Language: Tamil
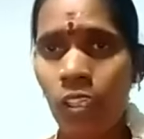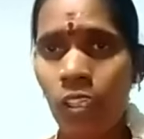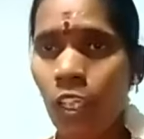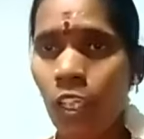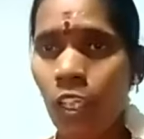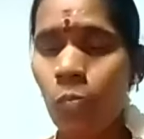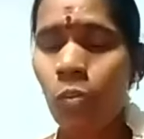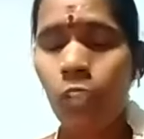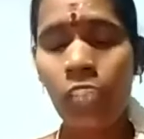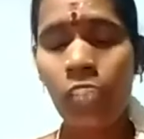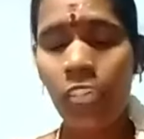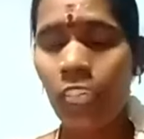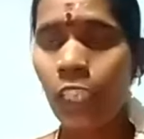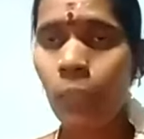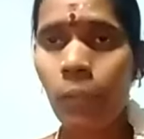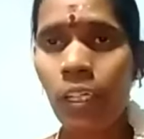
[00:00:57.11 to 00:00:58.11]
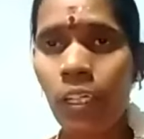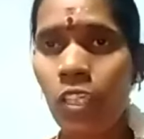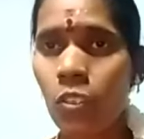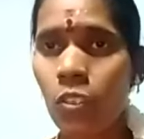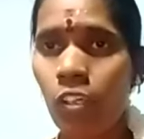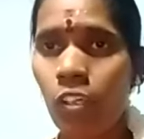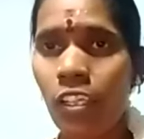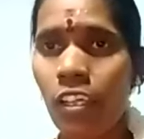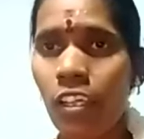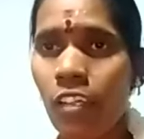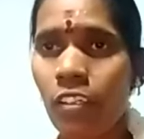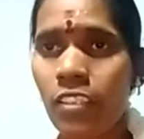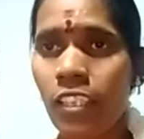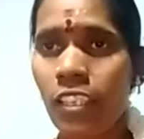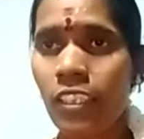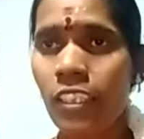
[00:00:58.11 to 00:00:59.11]
அனுபவத்தை கண்டிப்பா நான் சொல்லி
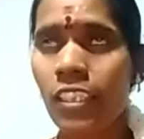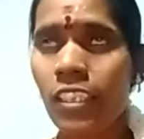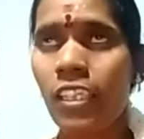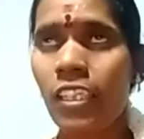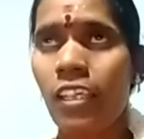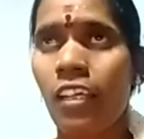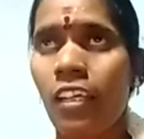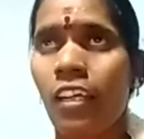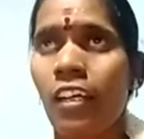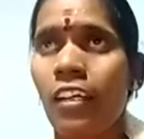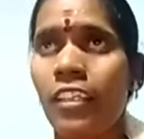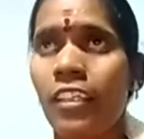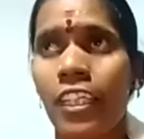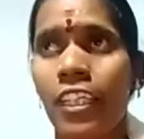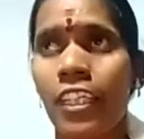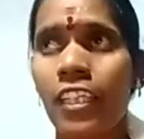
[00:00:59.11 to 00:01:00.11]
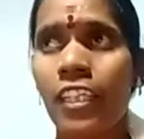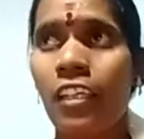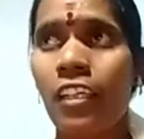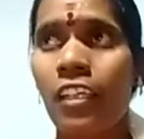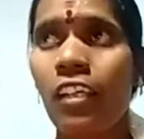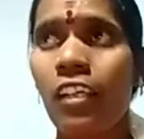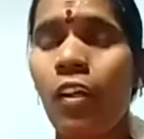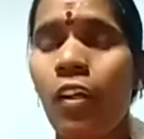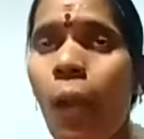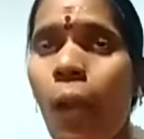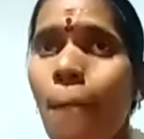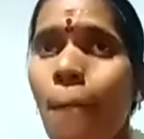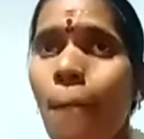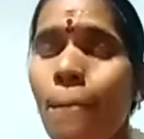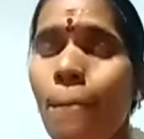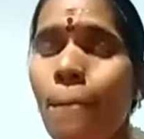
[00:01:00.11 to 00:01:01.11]
ஆகணும் சக்தி அது என்னன்னா
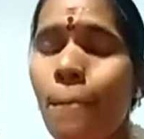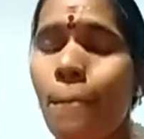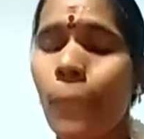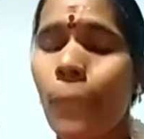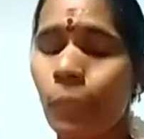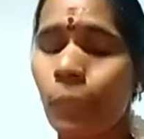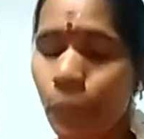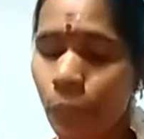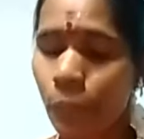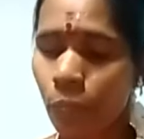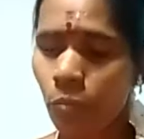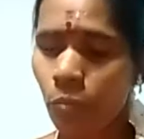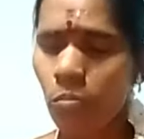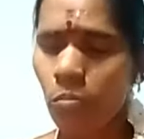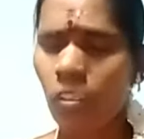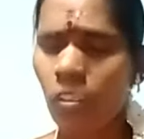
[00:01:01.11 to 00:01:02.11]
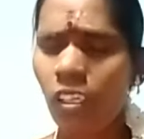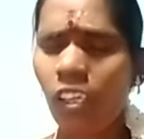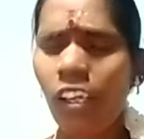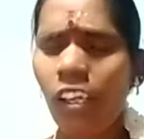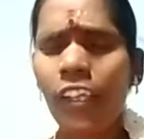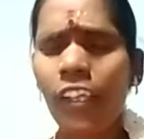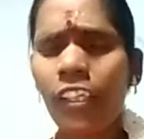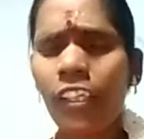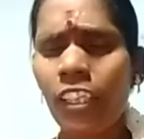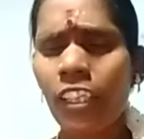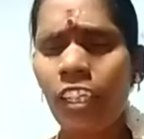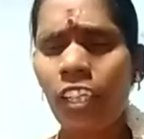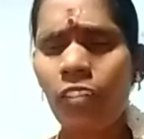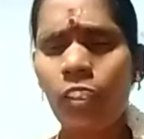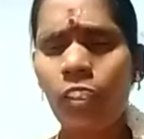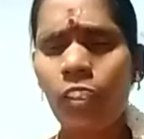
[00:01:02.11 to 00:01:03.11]
உம் நானும்
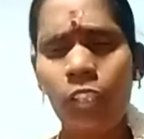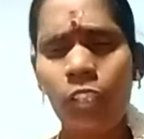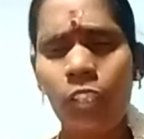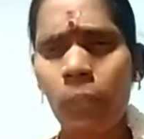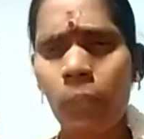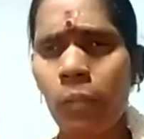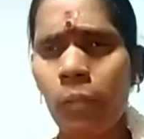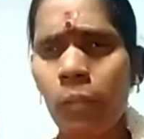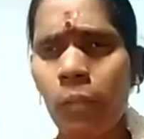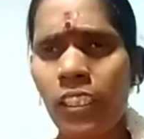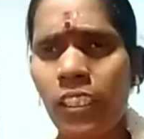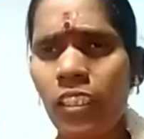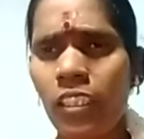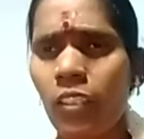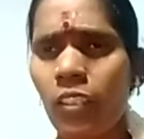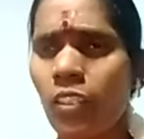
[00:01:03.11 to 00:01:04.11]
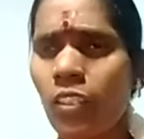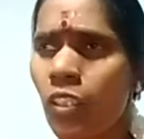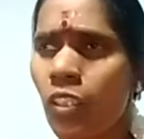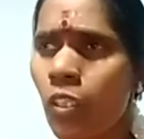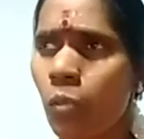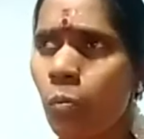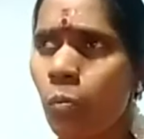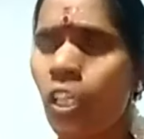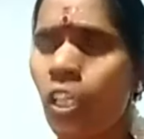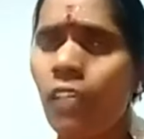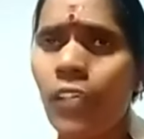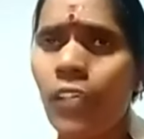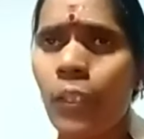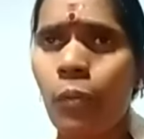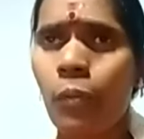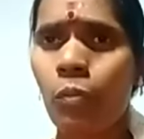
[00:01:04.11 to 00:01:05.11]
கணவர் திருமணமாகி முதல்
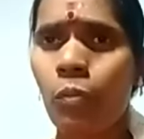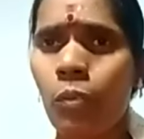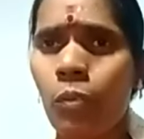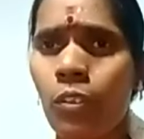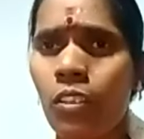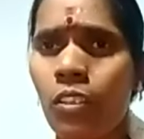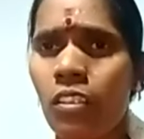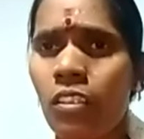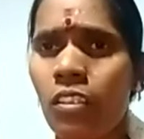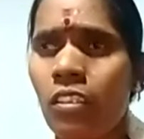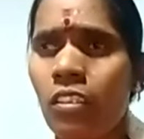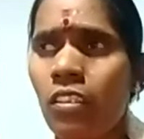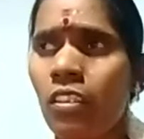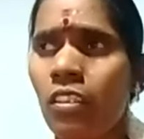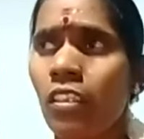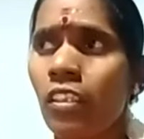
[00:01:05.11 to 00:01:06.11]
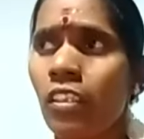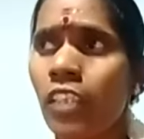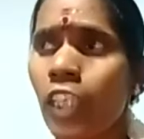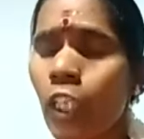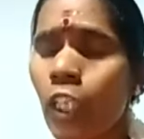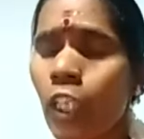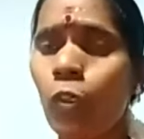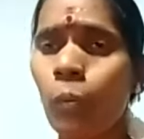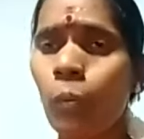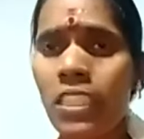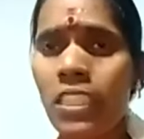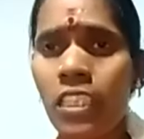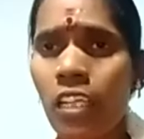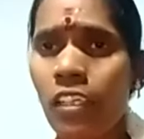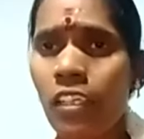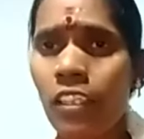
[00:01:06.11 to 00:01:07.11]
வழி போகும்போது எங்க ஊர் பஸ்
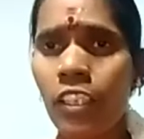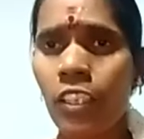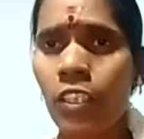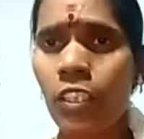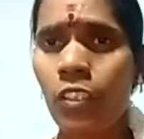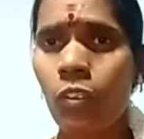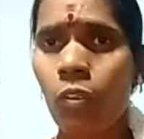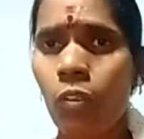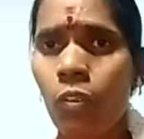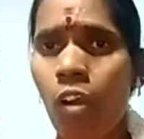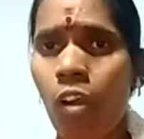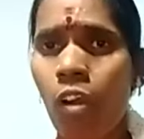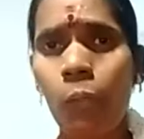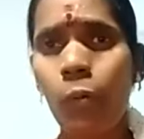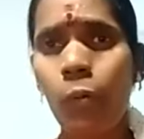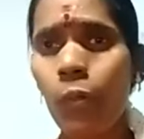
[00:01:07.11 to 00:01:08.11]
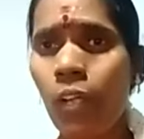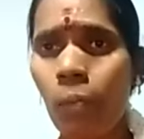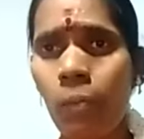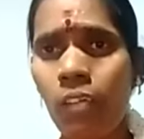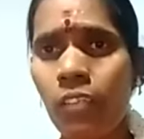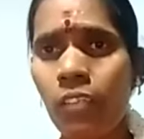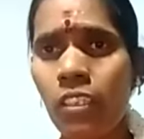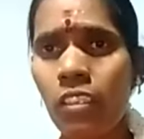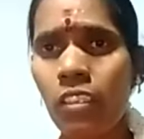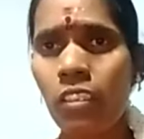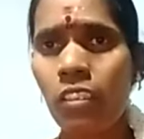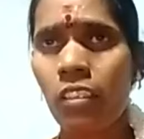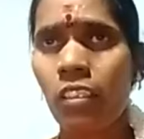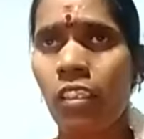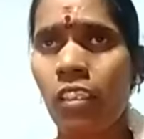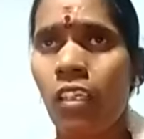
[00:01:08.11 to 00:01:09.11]
ஸ்டாண்ட்ல நின்றுட்டு இருந்தோம் அப்போ ஒரு அம்மா வந்து
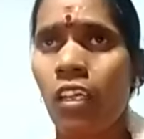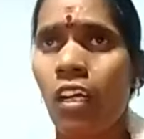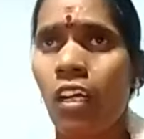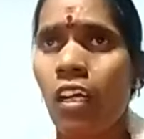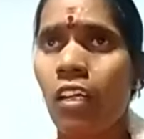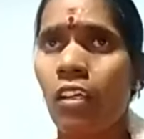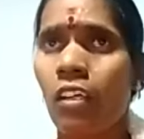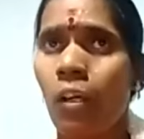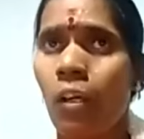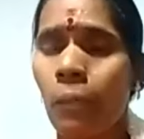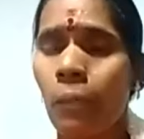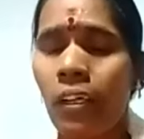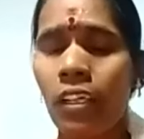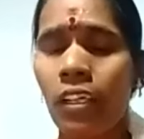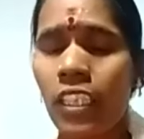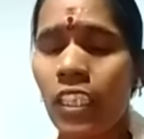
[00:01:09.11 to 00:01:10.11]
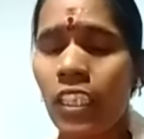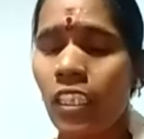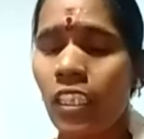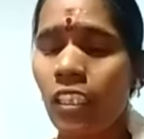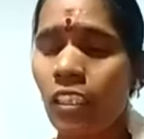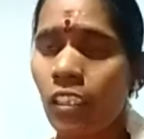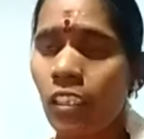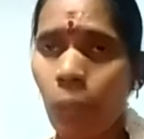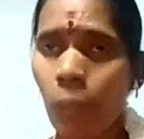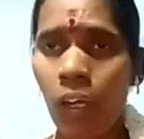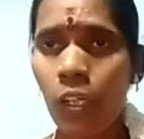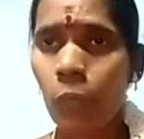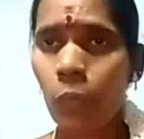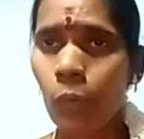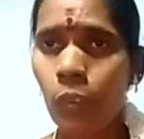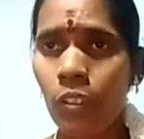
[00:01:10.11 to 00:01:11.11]
ஆஹ் அம்மா நீ மாலை
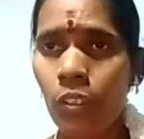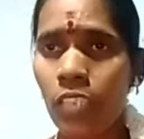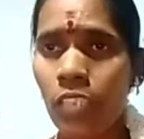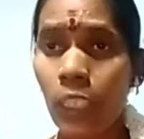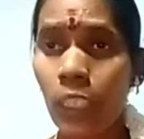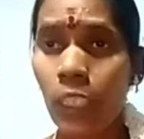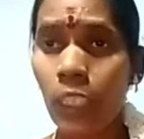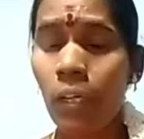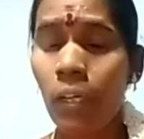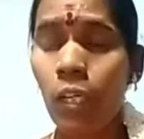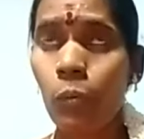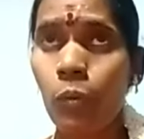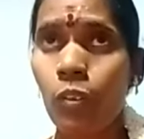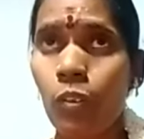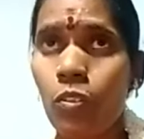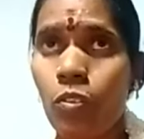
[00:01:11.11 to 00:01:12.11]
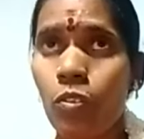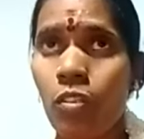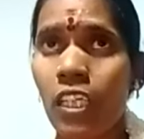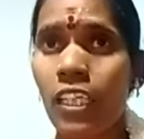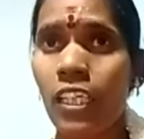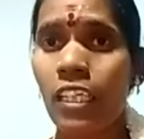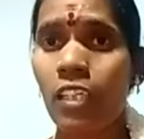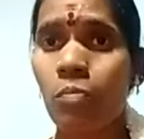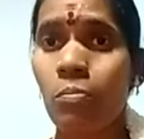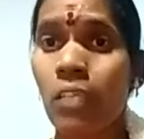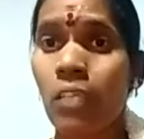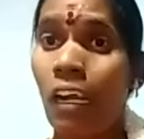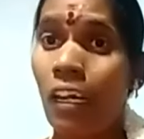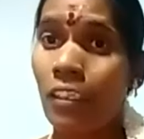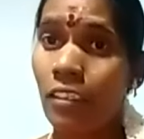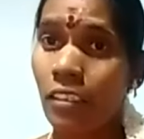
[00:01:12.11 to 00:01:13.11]
போடு சக்தி மாலை போடுன்னு சொன்னாங்க
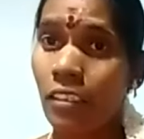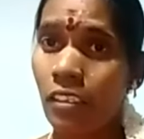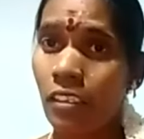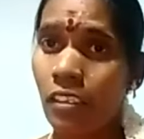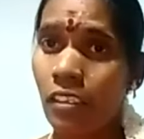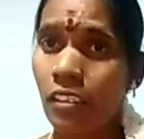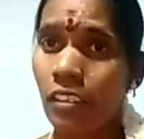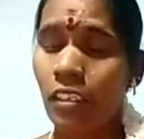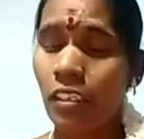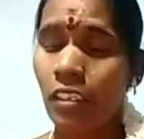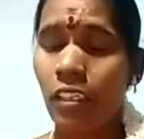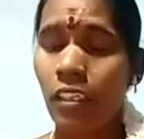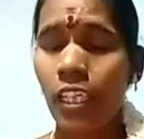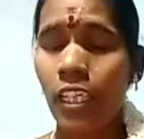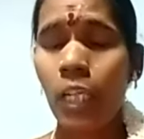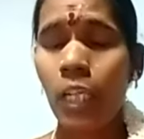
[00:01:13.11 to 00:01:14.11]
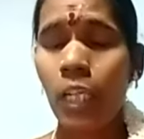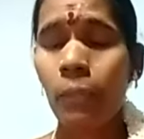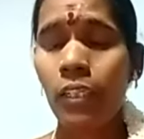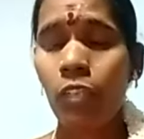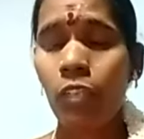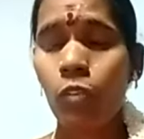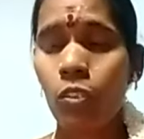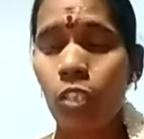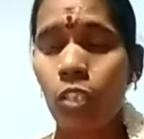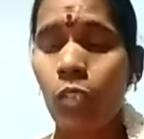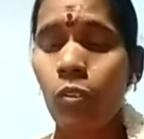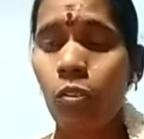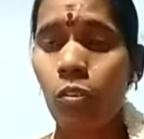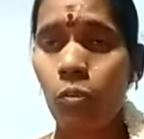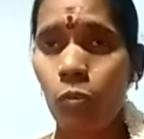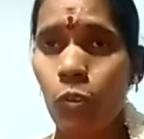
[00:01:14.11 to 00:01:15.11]
அந்த கல்யாணம் பண்ண ஒரு சந்த
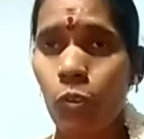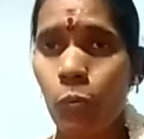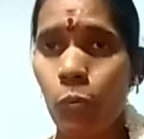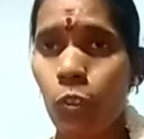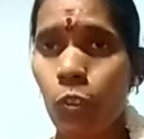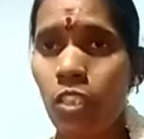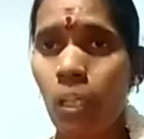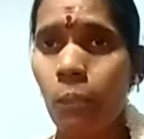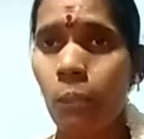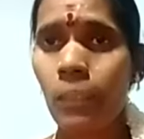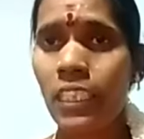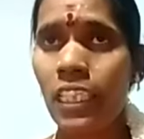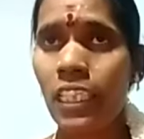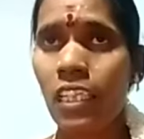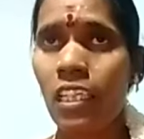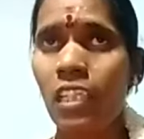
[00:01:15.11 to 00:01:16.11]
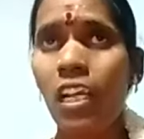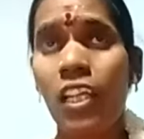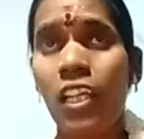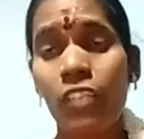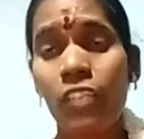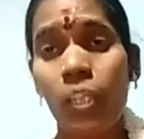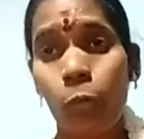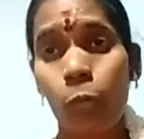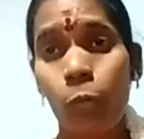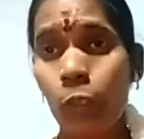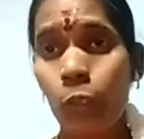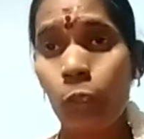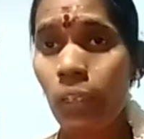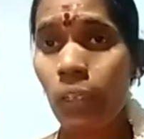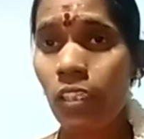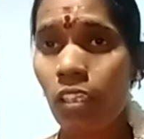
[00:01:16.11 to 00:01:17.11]
ஒரு புது சம்மதிகள் அதை வந்து நான்
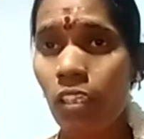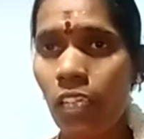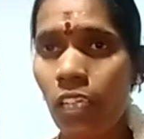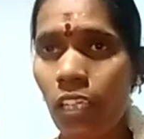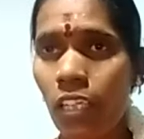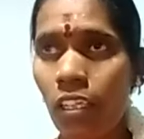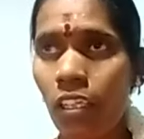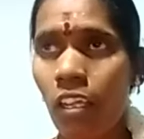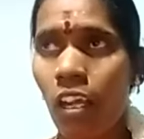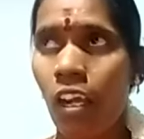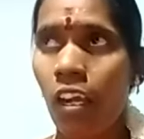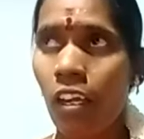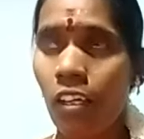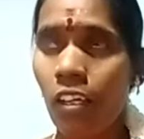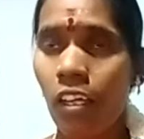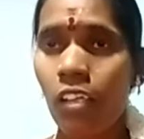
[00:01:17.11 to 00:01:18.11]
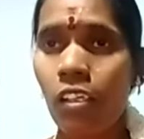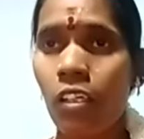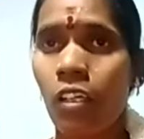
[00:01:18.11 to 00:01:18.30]
பொருட்படுத்தவே இல்லை ஆனால்